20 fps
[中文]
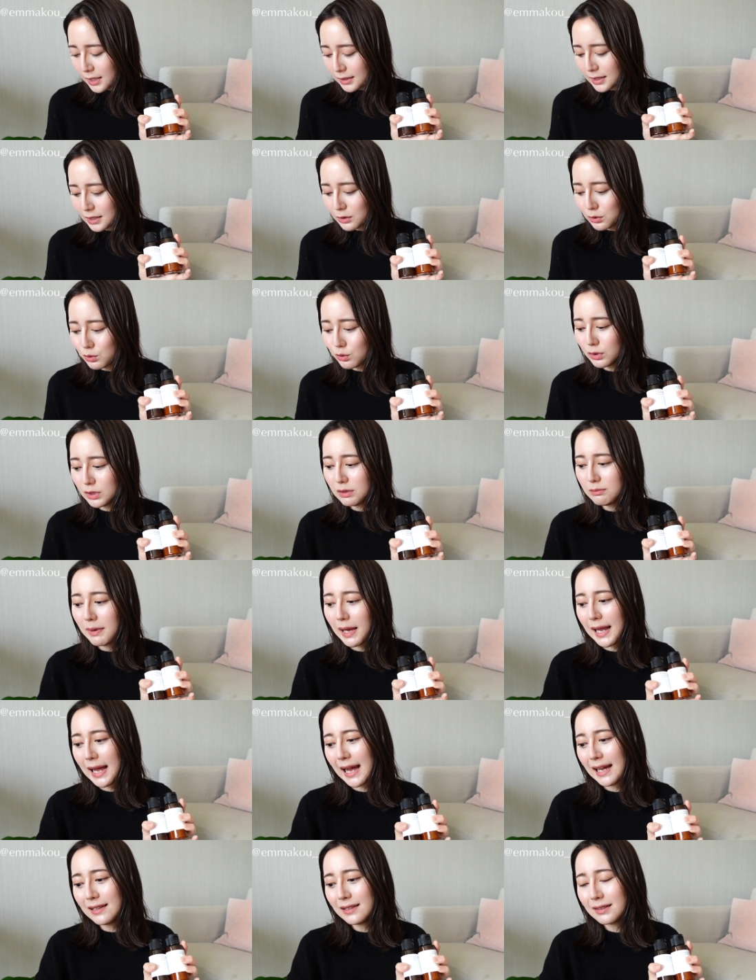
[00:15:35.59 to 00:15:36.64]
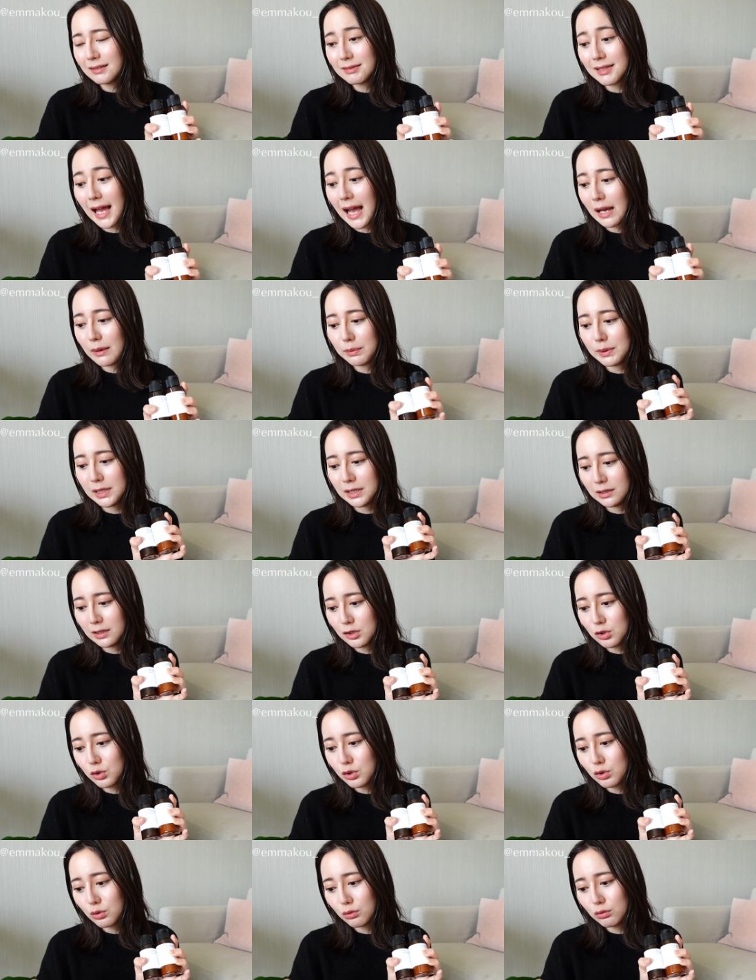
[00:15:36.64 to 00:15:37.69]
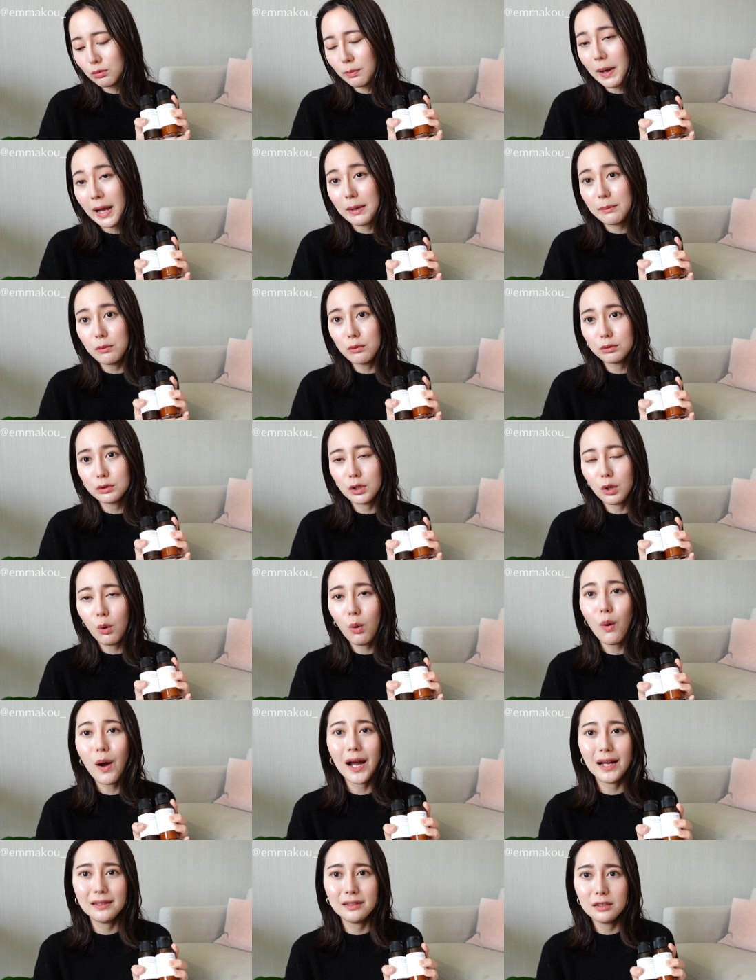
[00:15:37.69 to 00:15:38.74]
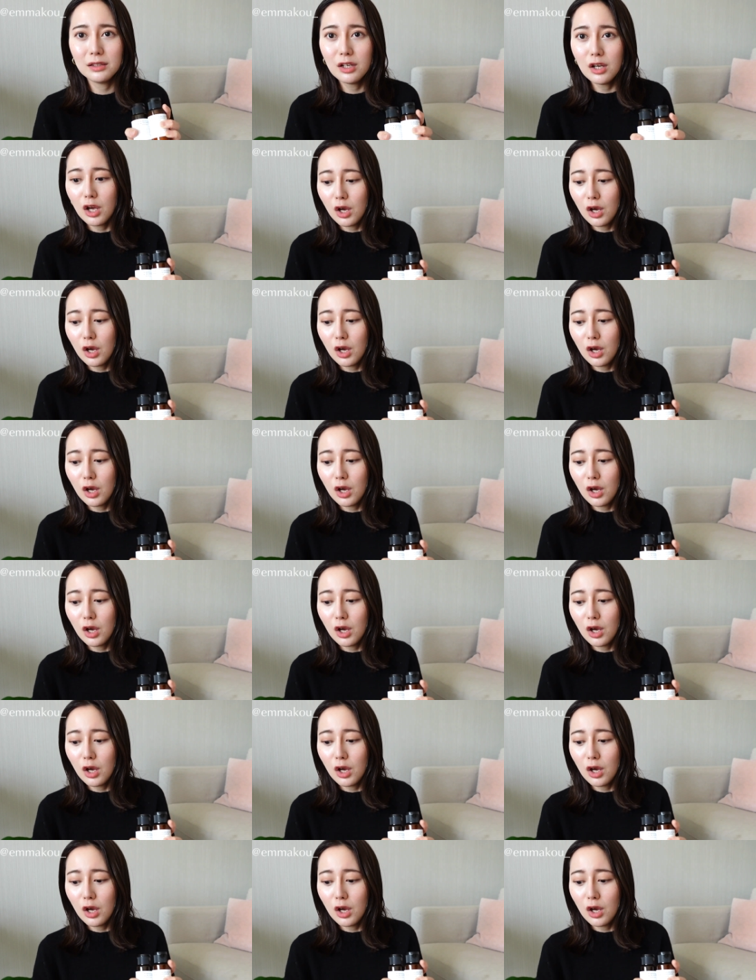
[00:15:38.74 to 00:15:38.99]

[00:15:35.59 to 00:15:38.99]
那如果你买它那个大瓶的，就是 五百毫升 的话呢，